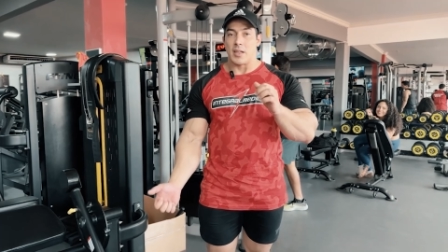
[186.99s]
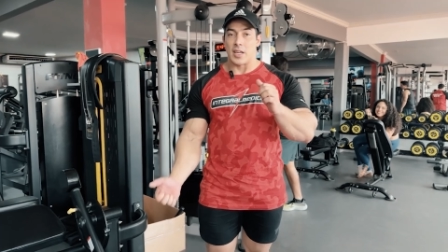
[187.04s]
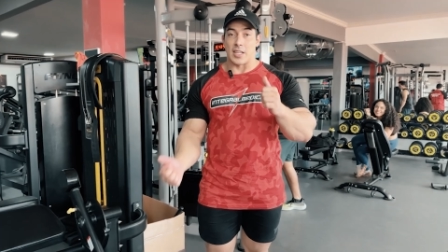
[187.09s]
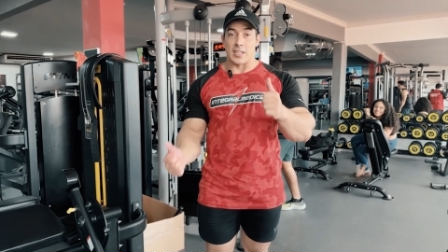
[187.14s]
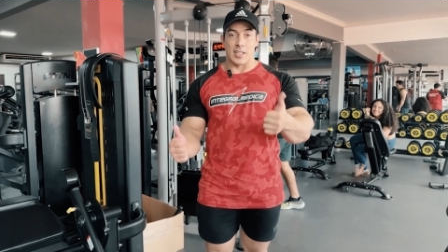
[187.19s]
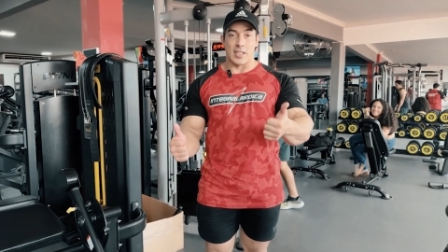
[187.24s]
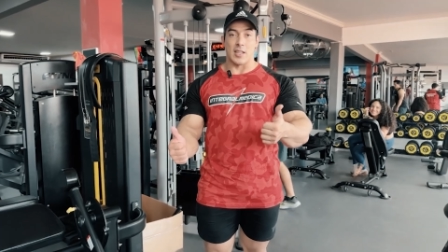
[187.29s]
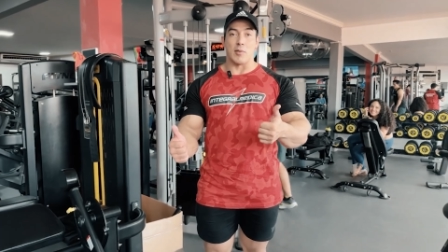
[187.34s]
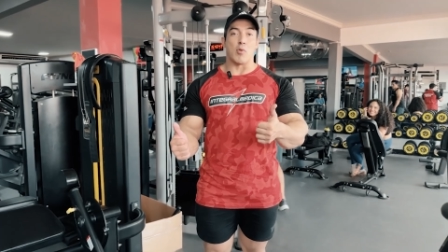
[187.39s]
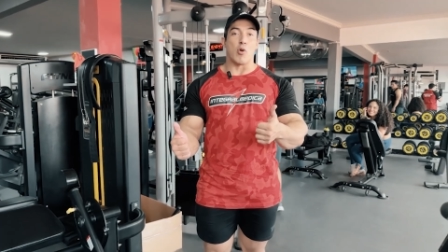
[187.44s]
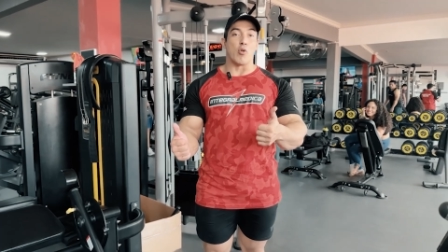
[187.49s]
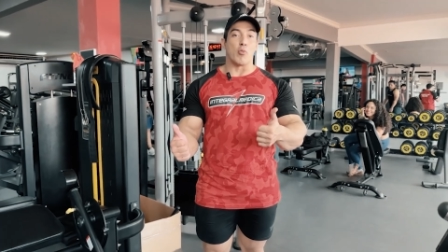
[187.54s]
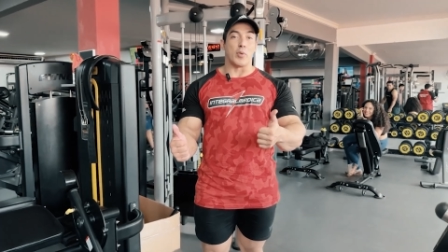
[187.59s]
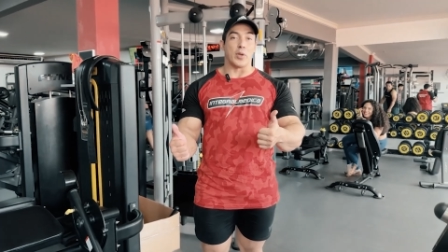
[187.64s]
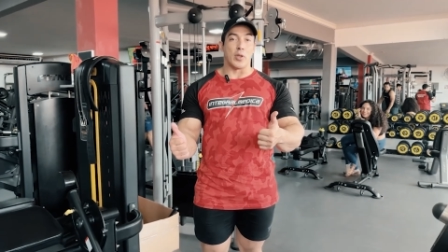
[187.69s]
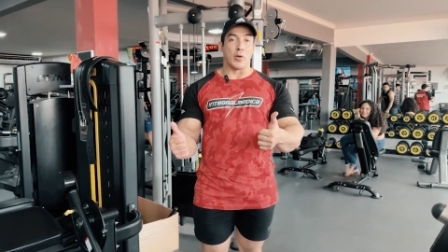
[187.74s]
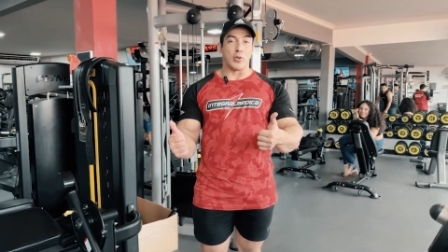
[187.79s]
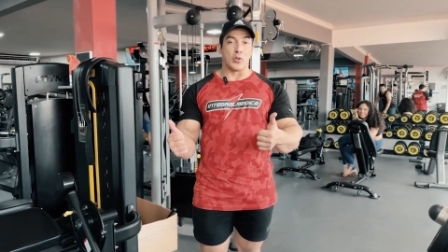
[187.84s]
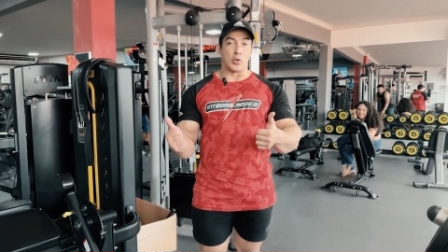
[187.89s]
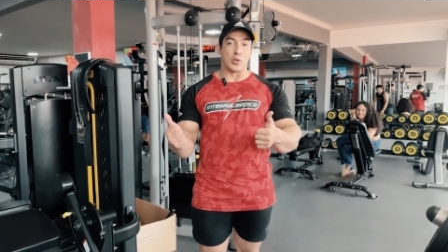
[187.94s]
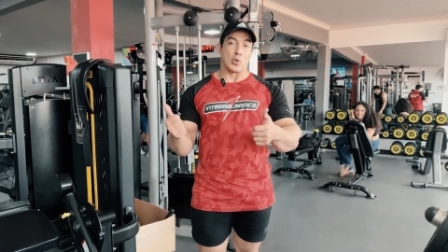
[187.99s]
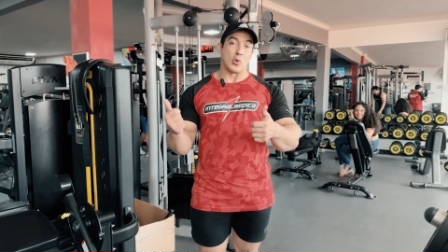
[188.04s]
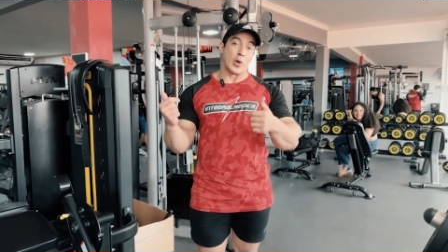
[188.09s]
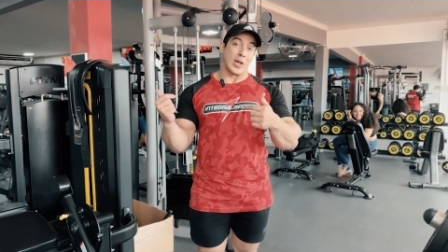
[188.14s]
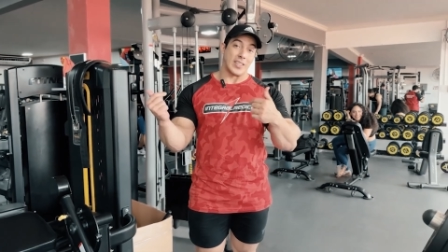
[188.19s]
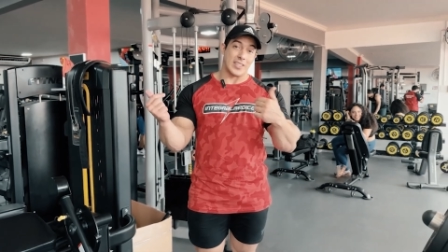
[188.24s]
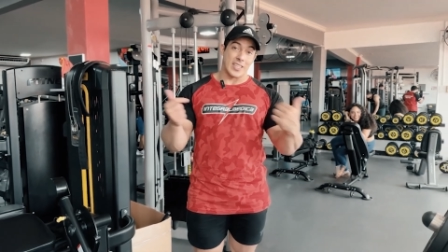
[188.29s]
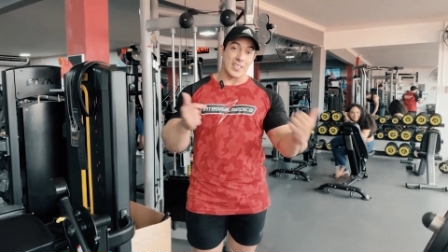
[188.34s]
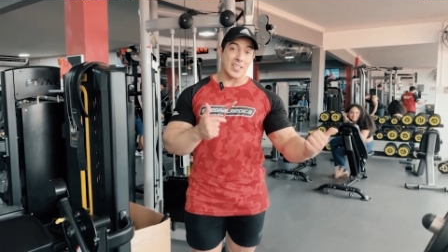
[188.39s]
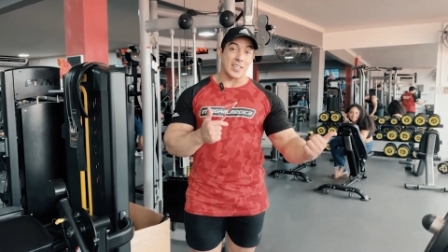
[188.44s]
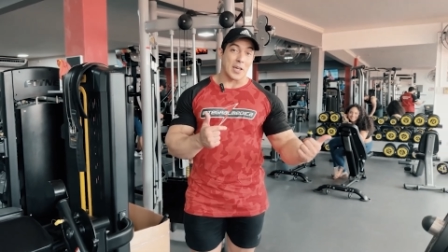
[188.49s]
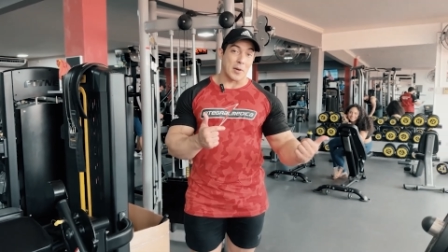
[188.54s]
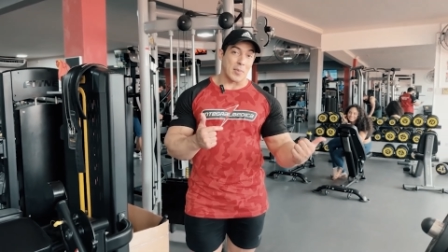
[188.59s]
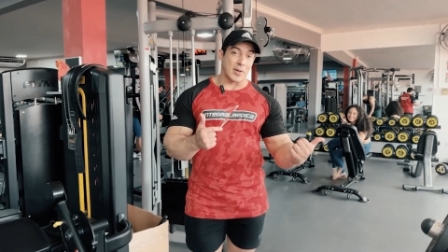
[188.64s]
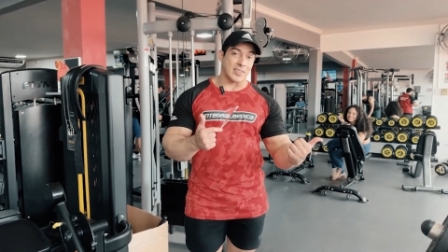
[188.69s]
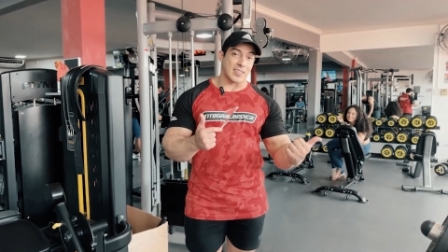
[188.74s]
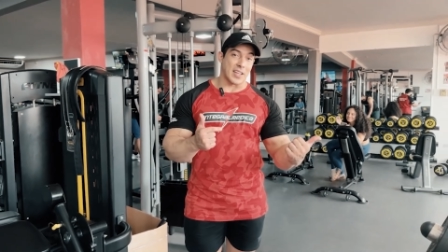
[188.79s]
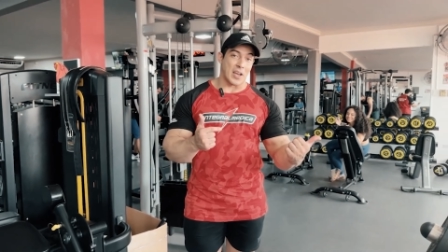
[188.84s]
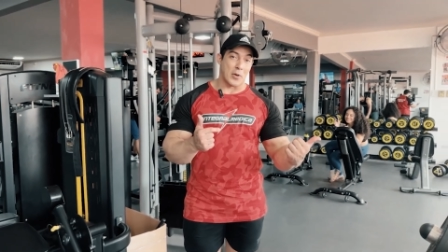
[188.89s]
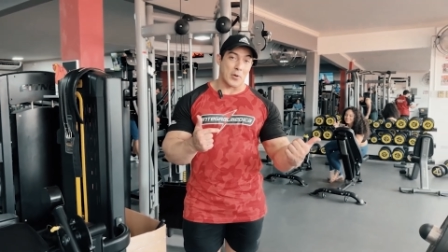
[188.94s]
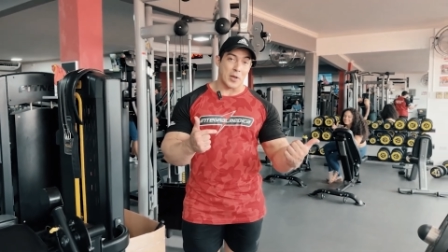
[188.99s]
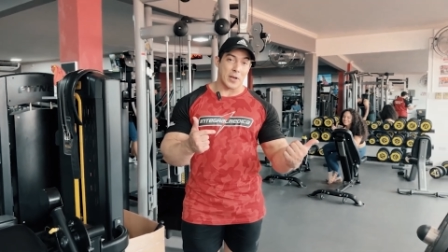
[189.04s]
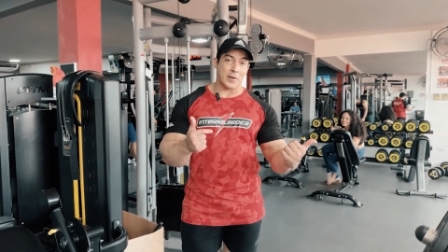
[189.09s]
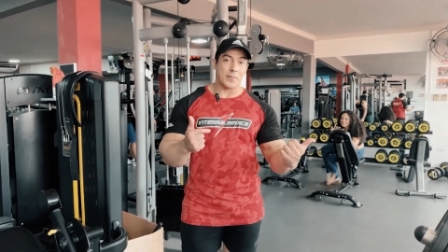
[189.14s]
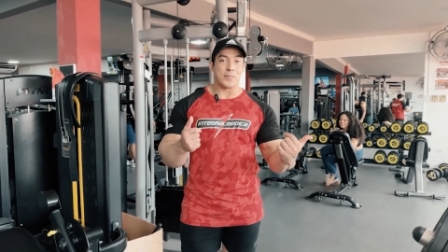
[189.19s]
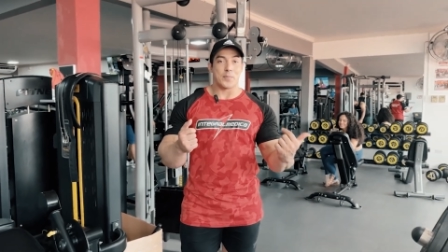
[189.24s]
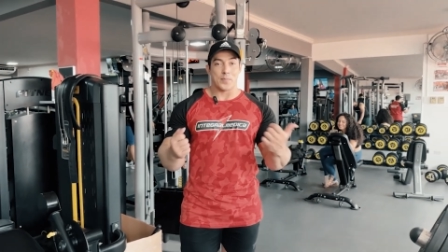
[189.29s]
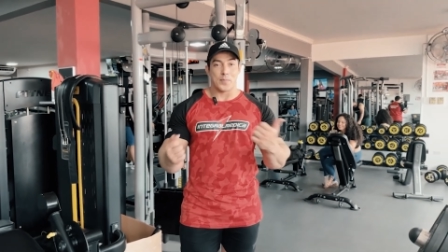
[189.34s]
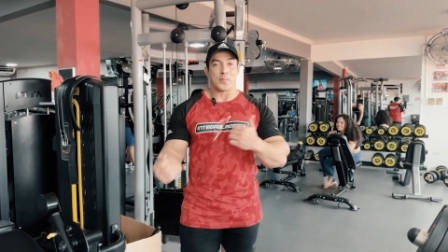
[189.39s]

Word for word: que tenemos un video en YouTube que tienen que pasar a ver,